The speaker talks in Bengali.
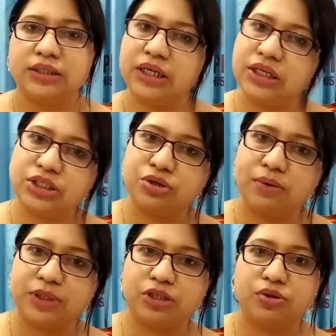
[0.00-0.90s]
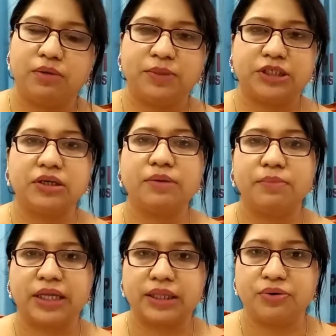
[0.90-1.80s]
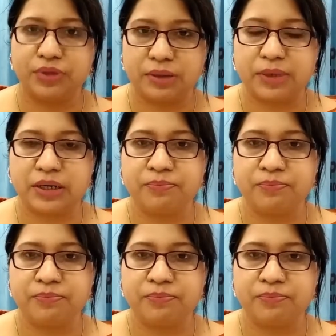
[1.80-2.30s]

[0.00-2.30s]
সেক্ষেত্রেও আমাদের তলপেটে ব্যথা হতে পারে